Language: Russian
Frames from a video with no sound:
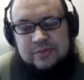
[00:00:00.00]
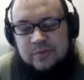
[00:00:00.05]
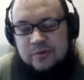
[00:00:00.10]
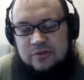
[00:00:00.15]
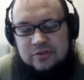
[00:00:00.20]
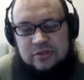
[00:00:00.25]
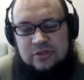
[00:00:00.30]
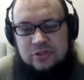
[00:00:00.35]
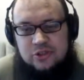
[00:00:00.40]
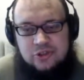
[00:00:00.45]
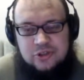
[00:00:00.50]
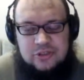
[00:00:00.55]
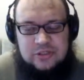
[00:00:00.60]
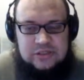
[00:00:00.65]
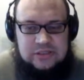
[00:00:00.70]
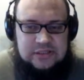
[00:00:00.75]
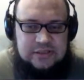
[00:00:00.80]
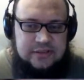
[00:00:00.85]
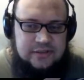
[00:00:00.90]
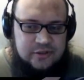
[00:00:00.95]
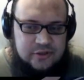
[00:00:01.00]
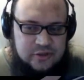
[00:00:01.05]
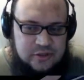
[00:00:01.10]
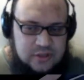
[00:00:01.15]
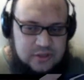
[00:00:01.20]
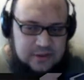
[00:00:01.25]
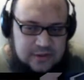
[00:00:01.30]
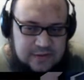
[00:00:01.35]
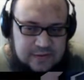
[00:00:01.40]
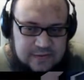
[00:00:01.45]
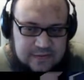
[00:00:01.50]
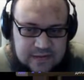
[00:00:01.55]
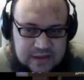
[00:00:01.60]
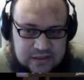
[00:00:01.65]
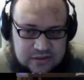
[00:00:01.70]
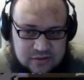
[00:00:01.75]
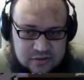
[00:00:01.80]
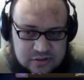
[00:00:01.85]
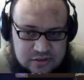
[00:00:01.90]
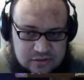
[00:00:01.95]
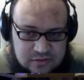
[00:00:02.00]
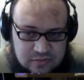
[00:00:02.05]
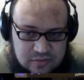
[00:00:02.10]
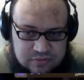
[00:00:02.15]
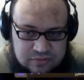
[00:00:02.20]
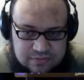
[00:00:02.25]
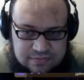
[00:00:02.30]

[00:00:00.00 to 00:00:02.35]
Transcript: здесь просто ничего не сделаешь. Да, то есть...